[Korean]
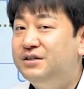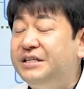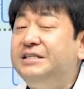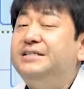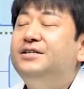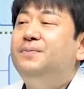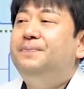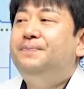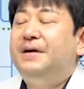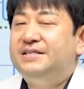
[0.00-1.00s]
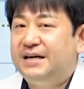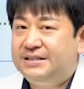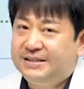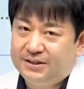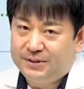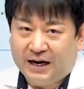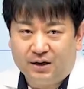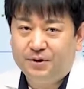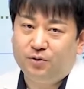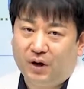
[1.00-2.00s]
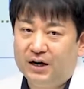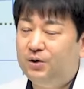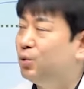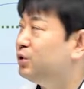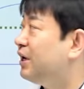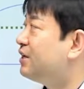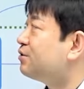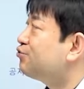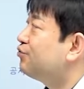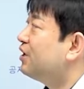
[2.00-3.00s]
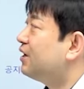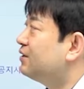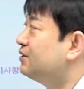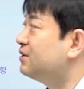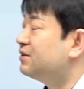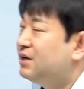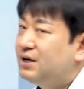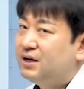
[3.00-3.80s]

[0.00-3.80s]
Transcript: 직접 이제 실적 산업인력 관리공단에서 주관하는